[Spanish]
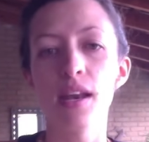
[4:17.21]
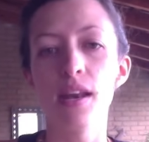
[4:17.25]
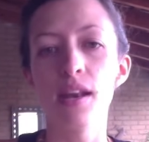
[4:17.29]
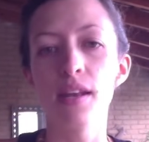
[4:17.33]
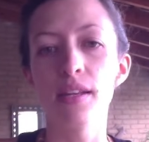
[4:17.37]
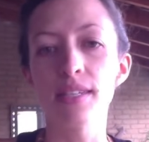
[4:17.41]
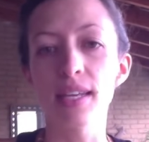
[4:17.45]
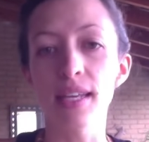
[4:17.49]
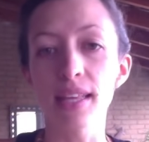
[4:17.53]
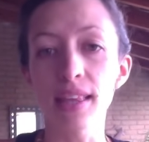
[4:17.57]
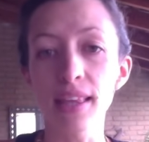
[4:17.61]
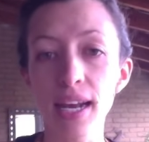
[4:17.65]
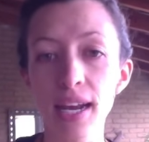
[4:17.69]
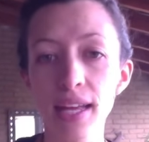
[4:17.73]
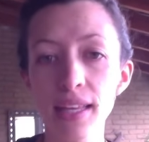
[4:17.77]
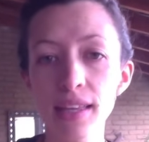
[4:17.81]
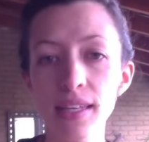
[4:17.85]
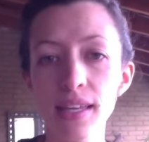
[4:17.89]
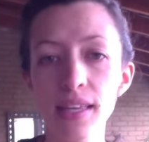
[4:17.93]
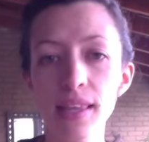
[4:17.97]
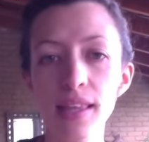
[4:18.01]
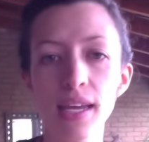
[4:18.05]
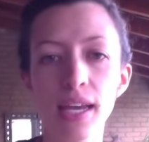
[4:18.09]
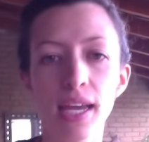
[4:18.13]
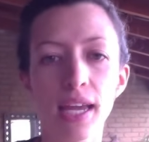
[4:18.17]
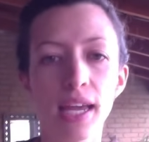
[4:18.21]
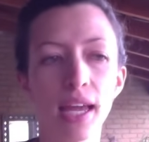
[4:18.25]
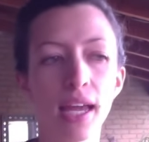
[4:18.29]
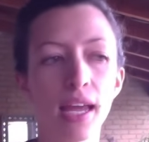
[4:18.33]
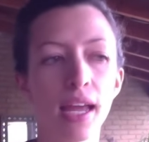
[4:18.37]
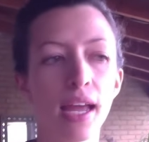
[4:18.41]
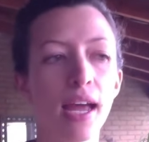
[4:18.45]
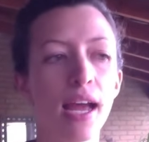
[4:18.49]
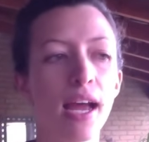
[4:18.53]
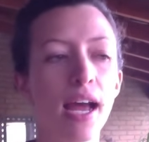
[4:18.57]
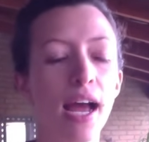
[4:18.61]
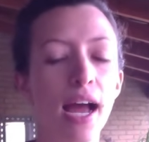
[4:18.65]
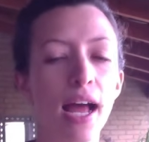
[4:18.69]
Se trata de
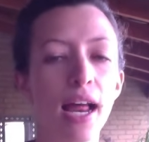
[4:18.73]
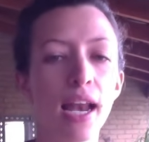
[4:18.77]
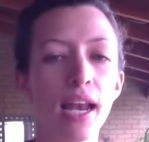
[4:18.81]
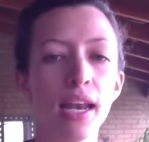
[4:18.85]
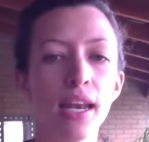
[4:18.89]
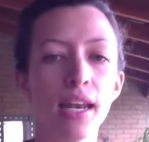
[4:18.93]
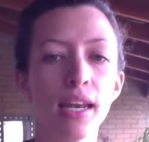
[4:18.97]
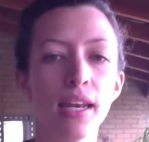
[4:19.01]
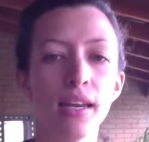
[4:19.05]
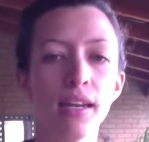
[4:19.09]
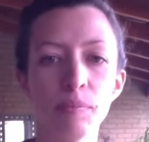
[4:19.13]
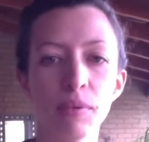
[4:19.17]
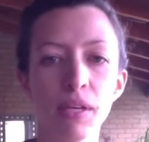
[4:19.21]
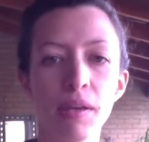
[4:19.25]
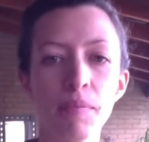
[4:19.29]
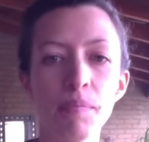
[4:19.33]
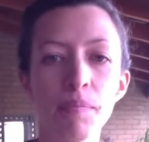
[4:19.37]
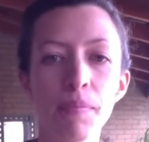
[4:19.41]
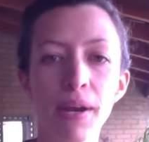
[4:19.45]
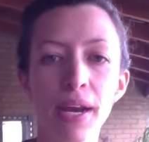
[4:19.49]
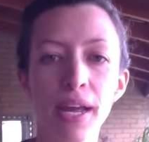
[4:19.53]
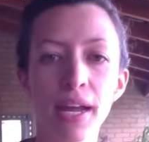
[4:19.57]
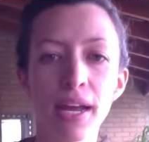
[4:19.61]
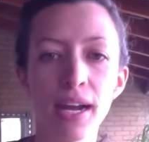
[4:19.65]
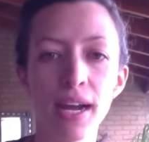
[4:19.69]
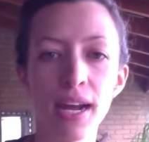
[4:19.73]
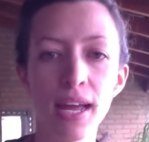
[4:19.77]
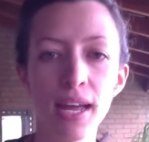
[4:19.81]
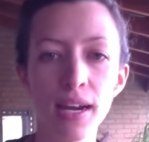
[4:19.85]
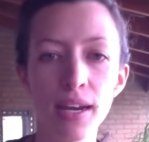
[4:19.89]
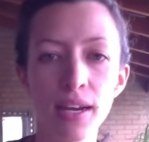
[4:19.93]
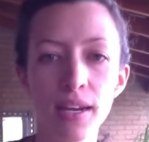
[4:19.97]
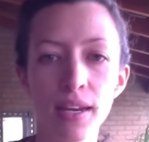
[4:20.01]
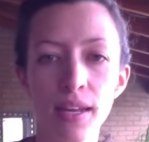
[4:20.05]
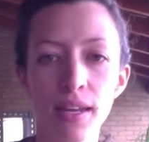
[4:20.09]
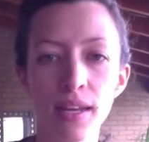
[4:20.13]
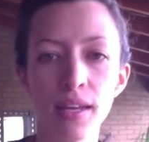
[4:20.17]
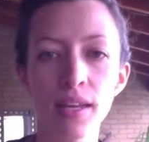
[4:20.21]
que al
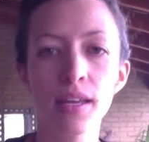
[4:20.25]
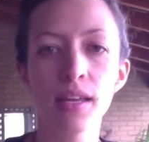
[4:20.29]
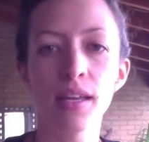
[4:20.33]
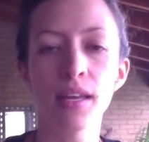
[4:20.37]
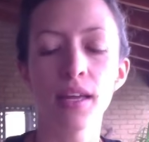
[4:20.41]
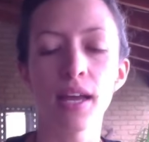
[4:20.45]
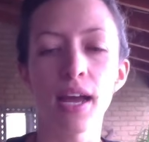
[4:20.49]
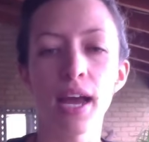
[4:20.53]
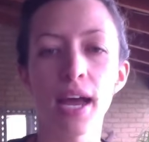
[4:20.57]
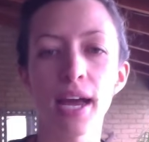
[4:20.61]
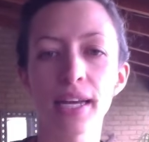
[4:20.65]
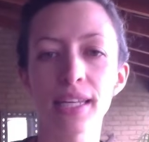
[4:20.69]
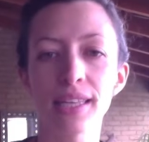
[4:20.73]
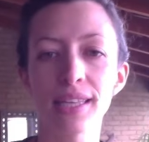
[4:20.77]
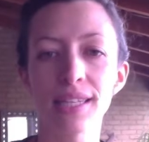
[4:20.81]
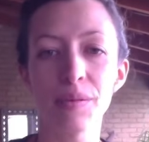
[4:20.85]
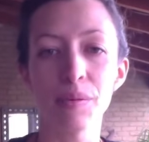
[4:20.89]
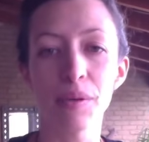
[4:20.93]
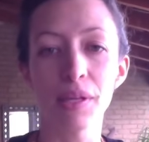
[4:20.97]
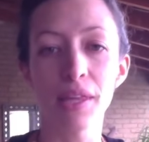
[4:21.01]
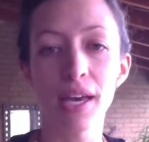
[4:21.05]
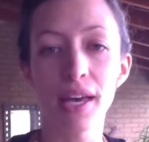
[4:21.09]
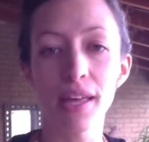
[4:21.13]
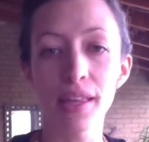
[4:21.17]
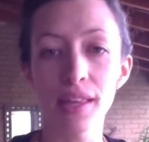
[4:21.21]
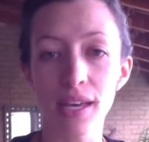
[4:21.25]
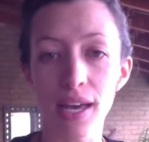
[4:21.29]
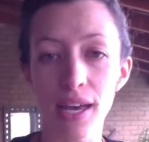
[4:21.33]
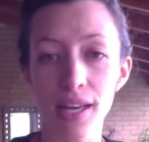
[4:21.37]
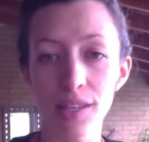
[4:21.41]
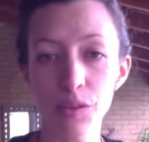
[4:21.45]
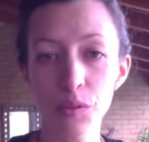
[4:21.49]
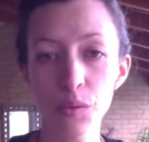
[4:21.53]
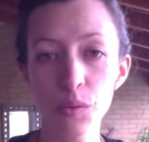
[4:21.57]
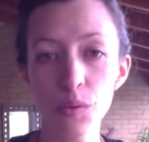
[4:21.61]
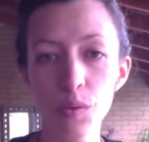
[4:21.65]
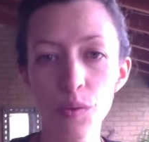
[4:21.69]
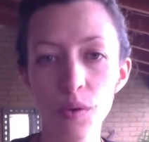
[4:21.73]
impregnarle actividad a
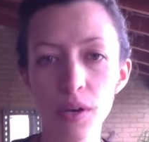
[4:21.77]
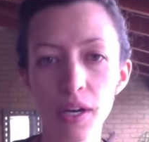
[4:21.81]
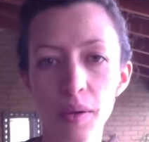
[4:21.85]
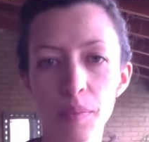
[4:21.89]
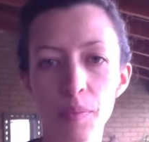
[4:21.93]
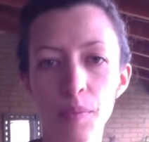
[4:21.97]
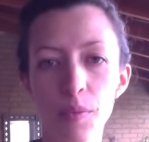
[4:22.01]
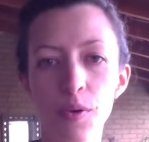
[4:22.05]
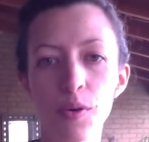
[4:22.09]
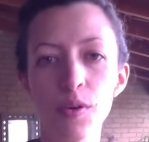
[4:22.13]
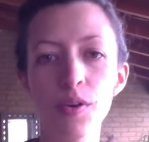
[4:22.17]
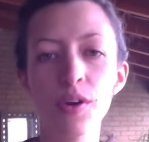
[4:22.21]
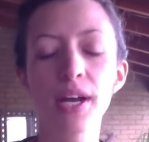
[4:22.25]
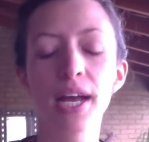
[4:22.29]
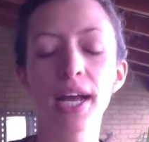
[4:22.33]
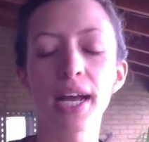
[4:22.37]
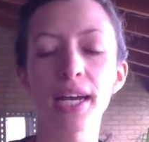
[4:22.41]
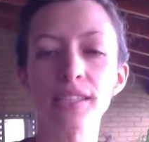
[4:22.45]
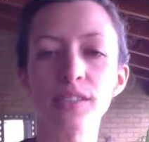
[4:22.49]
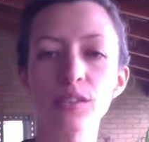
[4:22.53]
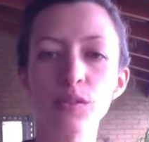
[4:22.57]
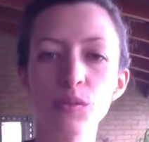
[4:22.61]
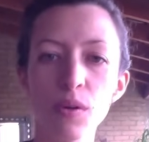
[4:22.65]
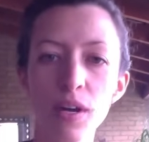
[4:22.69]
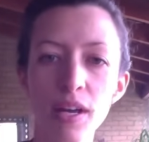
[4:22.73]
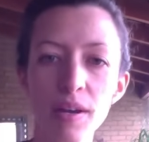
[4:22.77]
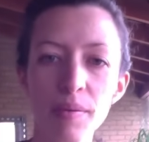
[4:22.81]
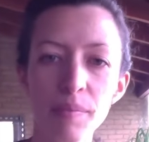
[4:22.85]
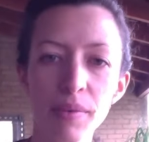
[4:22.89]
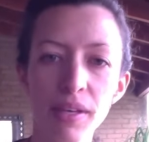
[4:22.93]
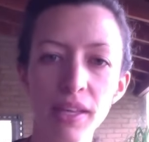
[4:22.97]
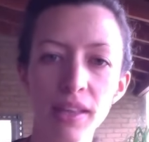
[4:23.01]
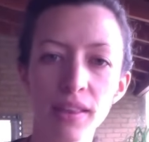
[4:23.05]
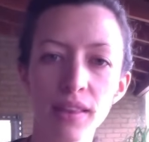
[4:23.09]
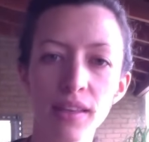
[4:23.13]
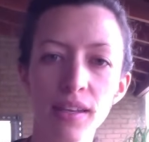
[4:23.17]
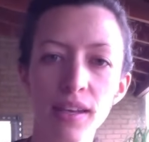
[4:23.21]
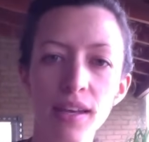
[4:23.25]
tu cuerpo,
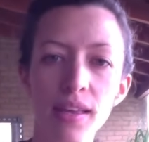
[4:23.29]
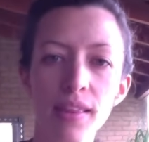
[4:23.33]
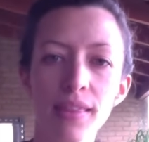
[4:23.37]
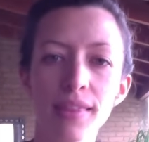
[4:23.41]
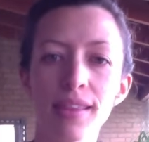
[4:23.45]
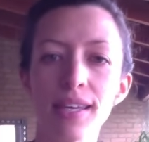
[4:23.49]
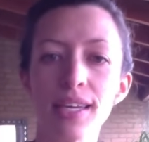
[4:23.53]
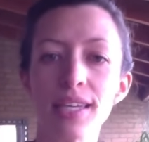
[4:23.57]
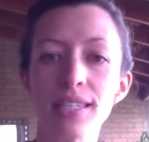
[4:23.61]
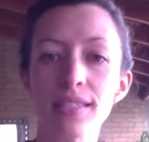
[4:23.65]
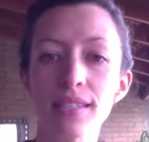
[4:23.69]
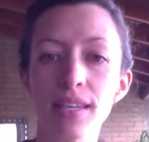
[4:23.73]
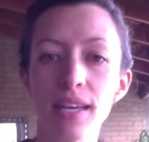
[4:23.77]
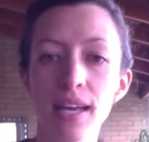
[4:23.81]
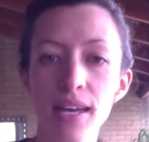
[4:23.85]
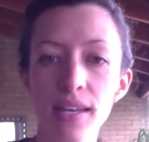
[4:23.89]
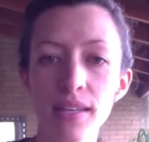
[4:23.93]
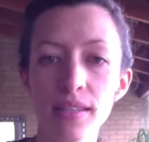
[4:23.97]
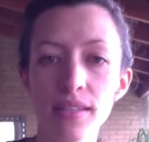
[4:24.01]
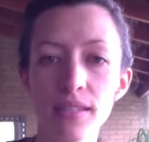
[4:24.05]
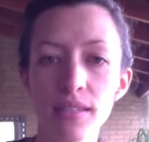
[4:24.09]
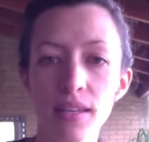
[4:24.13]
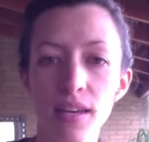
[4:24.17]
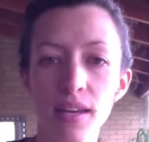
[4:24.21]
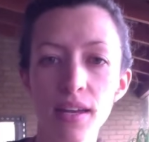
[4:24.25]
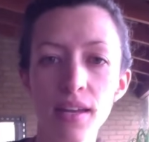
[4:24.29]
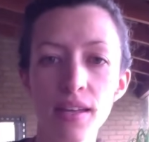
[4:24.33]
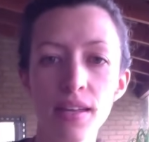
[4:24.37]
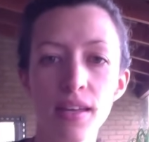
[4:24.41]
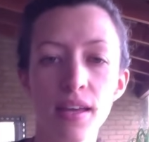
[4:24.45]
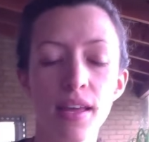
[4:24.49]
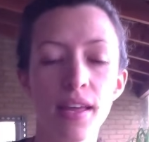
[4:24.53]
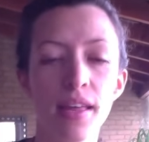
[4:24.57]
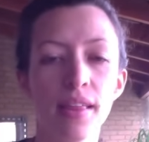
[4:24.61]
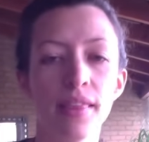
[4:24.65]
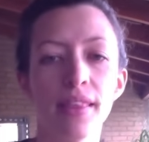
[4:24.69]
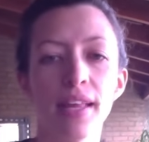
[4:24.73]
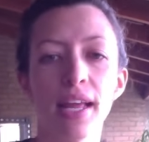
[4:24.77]
casualmente descansa
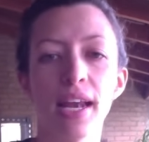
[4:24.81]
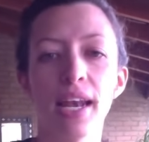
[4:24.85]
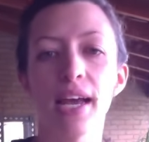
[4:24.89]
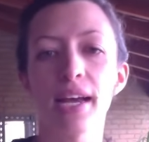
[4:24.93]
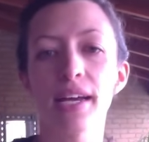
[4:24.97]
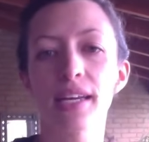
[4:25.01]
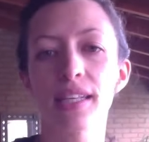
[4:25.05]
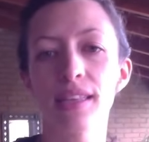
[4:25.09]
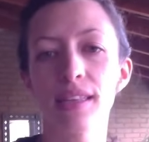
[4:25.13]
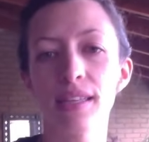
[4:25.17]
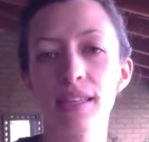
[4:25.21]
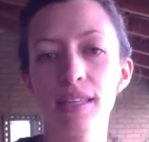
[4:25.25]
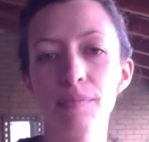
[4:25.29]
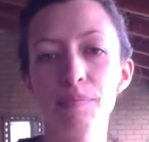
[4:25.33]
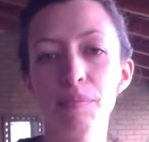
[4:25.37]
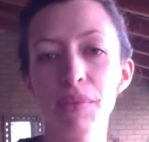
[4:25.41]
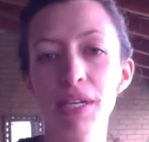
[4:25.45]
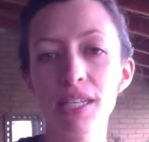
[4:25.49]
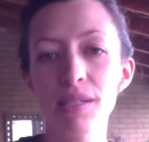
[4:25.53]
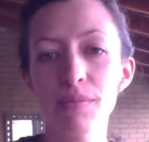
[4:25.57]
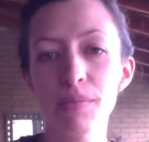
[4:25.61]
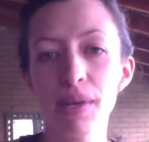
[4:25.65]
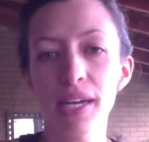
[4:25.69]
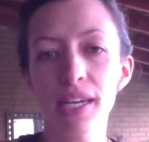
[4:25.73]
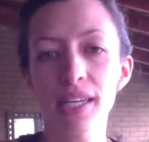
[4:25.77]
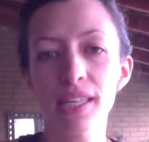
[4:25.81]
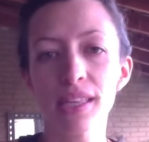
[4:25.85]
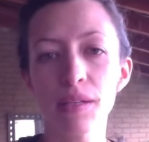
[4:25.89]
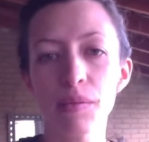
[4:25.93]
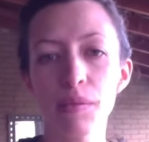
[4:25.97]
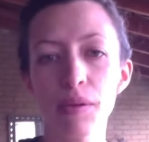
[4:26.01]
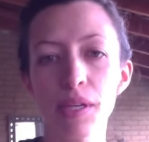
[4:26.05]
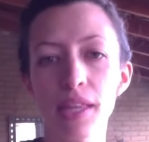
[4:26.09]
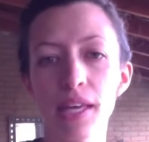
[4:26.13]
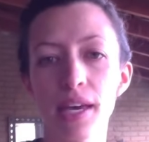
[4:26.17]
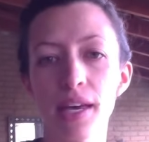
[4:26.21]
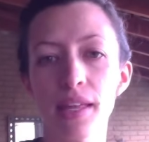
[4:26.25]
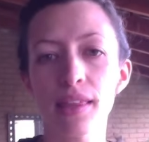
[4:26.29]
de la misma
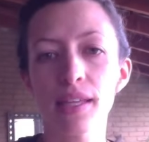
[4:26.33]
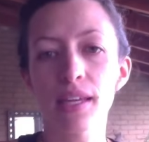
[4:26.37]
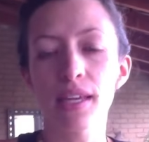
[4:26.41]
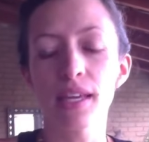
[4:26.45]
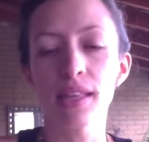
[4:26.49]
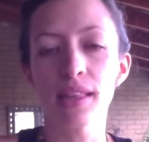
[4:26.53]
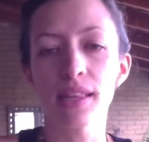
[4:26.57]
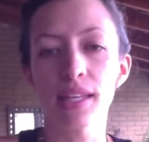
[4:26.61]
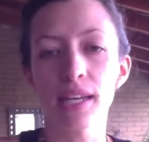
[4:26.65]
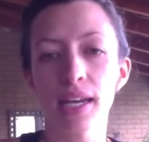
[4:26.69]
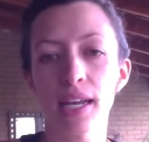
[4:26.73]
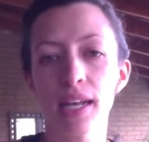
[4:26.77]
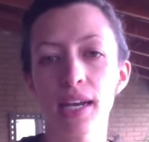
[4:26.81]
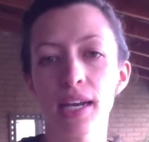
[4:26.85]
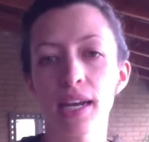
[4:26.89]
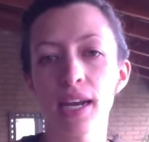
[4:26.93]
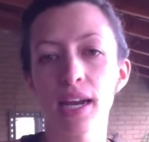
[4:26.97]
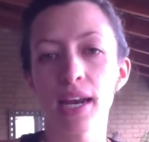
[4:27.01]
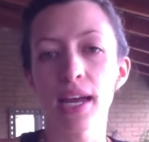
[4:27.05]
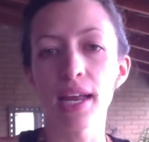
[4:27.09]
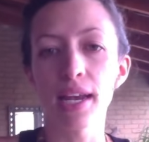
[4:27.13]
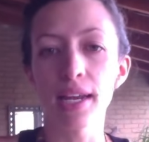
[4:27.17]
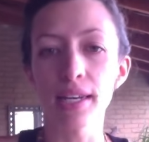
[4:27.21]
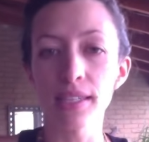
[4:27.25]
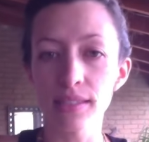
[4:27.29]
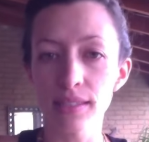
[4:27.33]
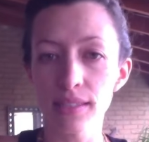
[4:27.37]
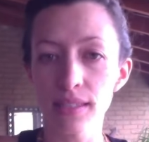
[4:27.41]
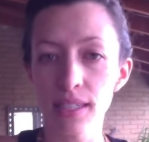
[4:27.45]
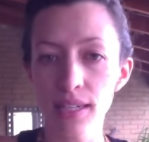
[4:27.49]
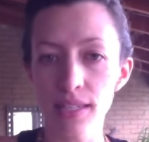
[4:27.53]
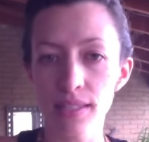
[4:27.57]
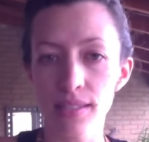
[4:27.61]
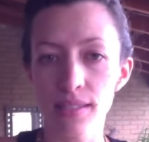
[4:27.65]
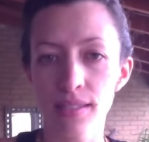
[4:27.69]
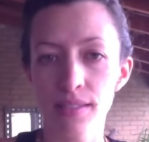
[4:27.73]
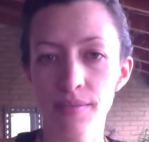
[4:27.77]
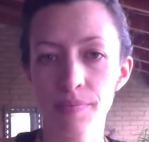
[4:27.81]
actividad que te genera el
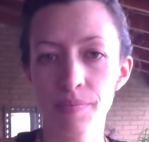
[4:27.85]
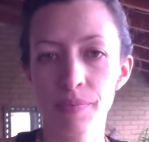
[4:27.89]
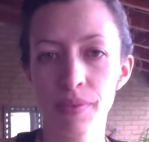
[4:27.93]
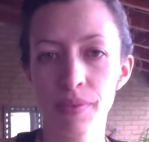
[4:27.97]
estrés.